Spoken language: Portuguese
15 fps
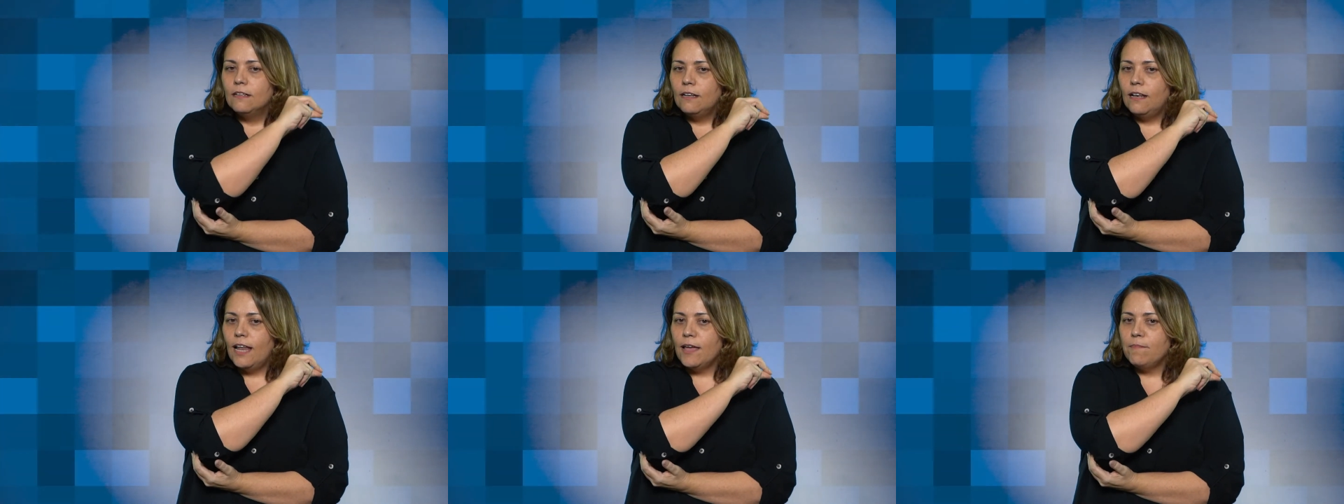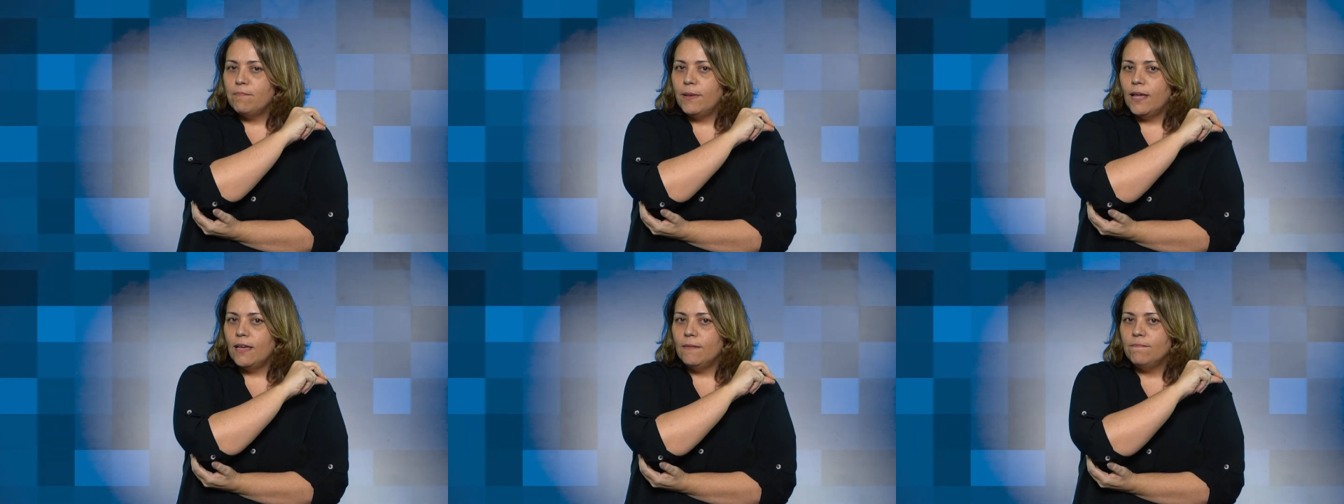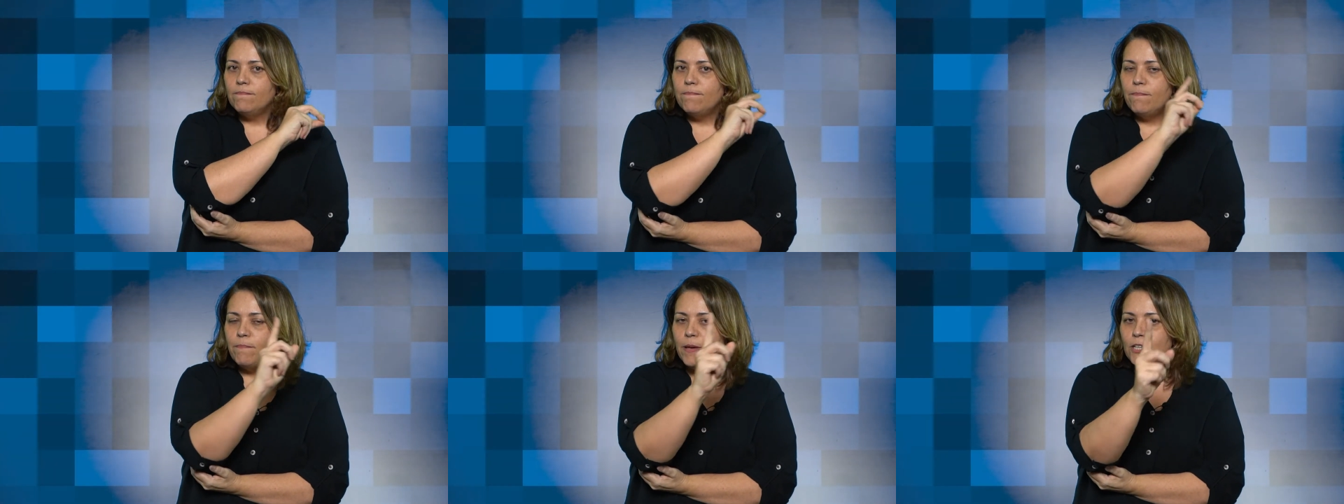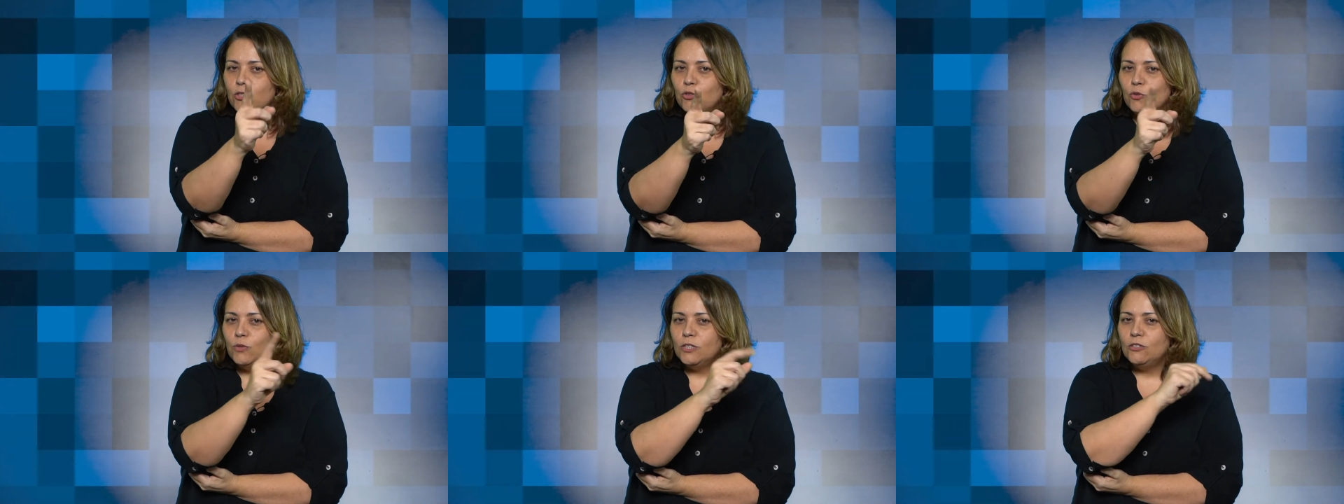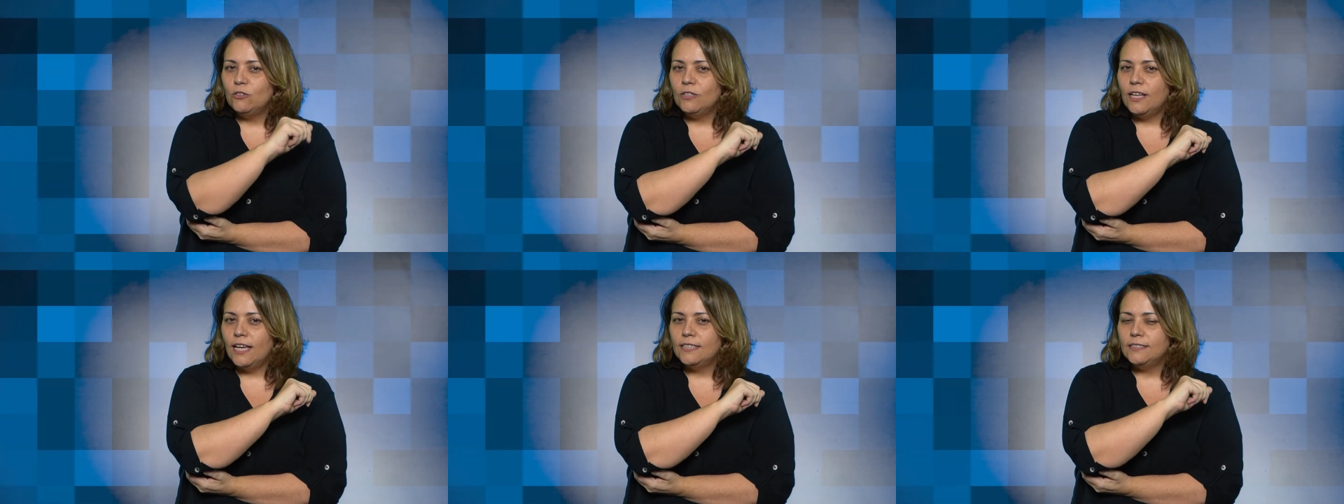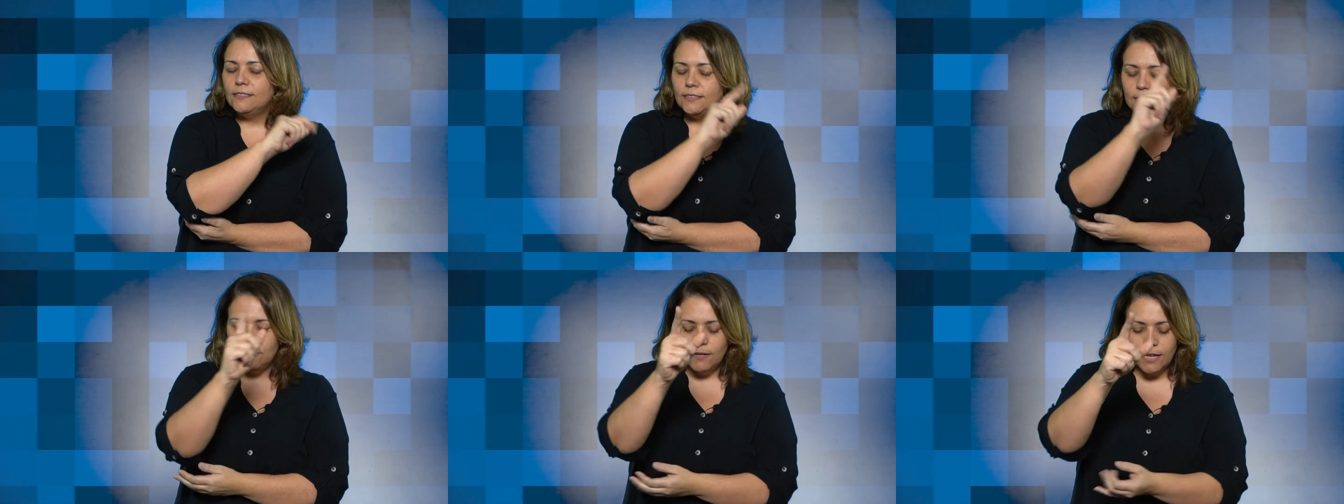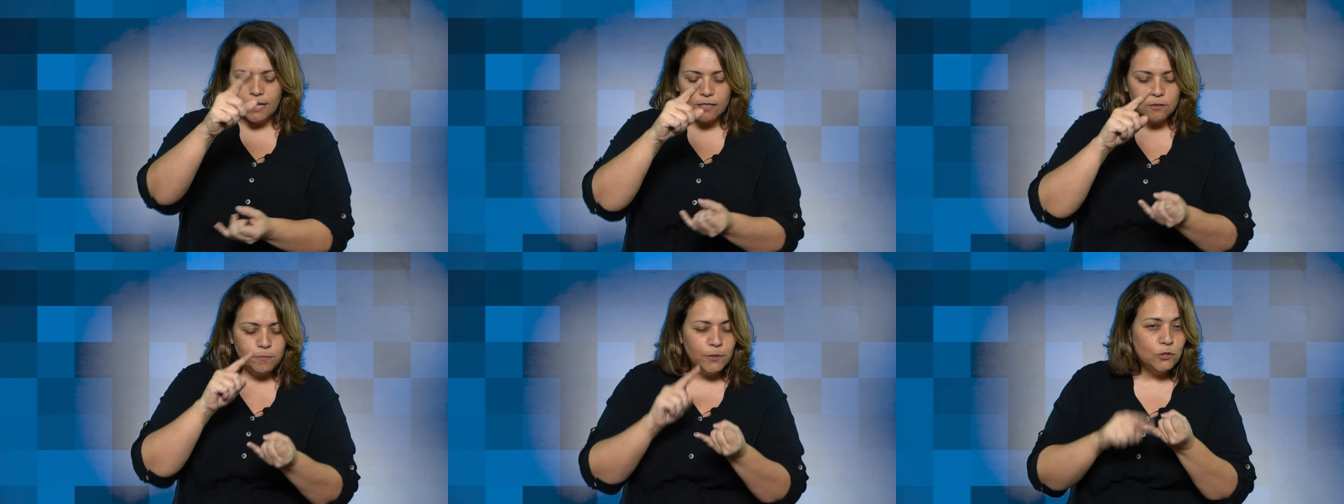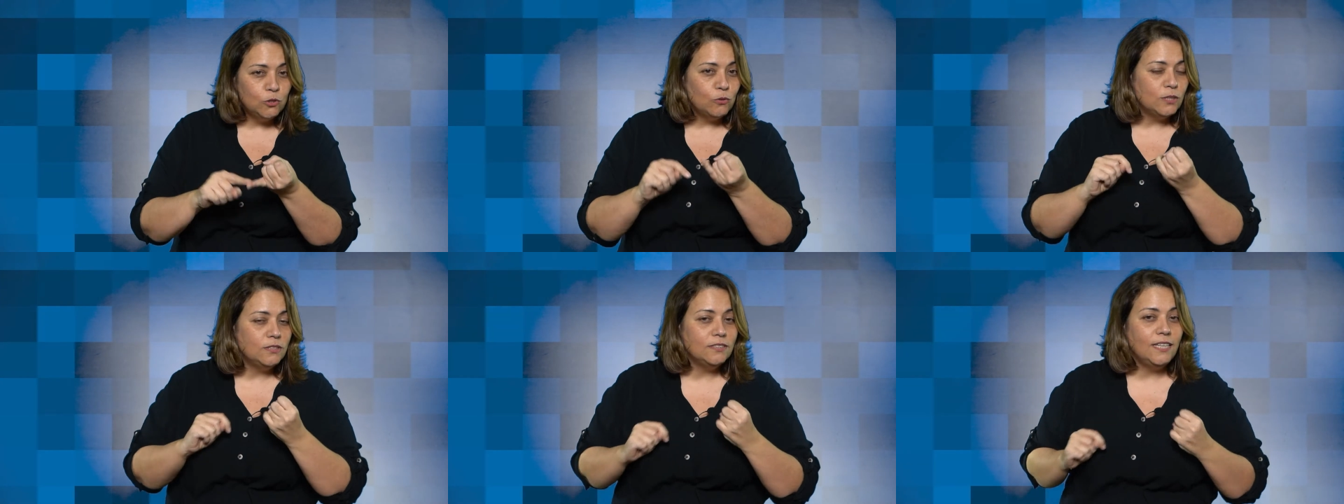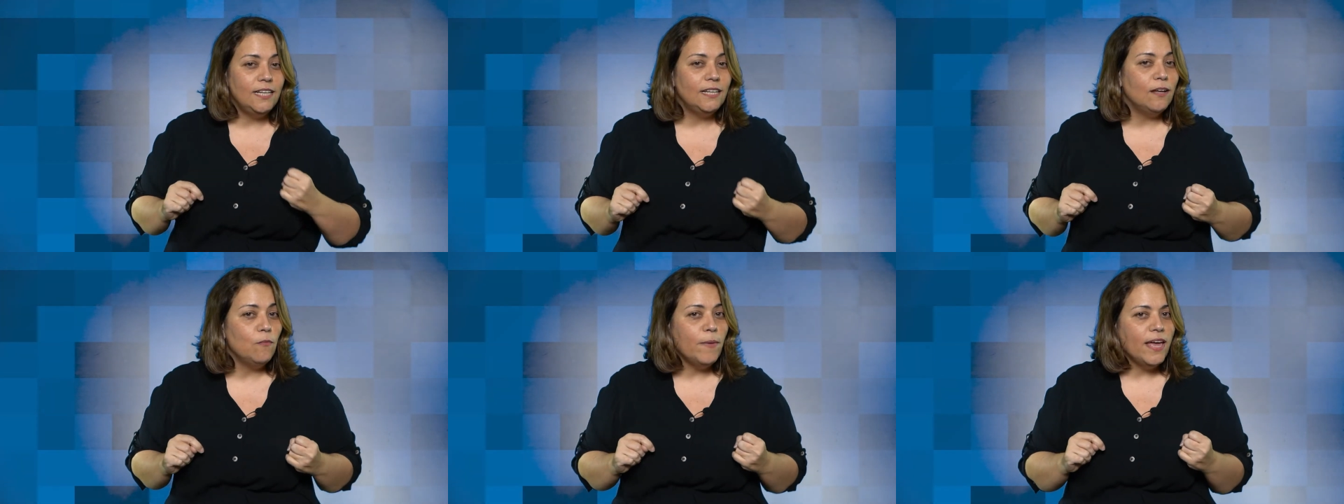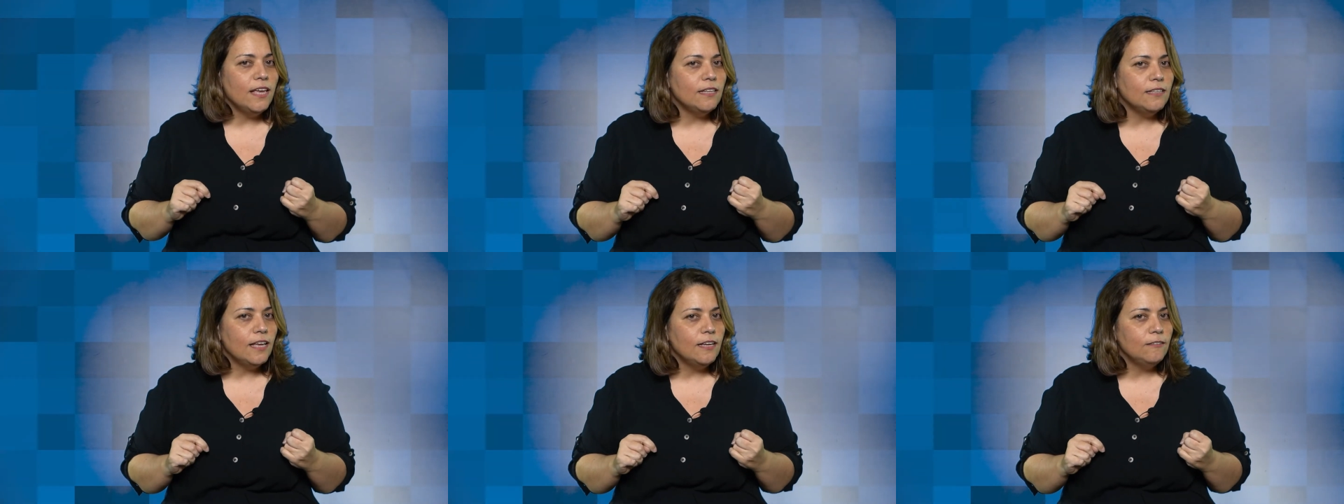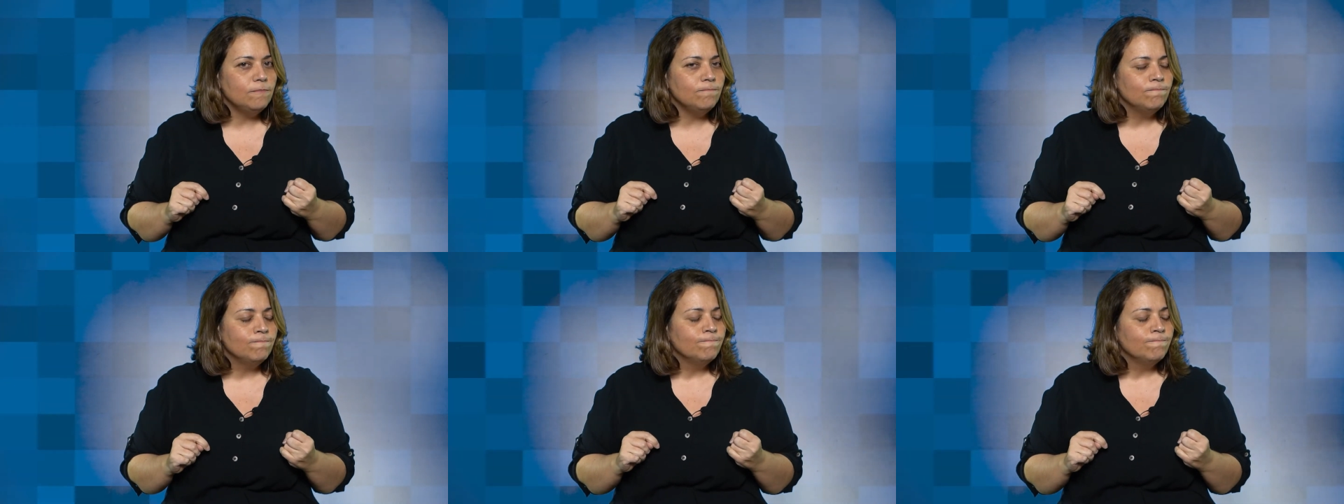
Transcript: Lembrei, Pessoas honestas são aquelas pessoas que não mentem,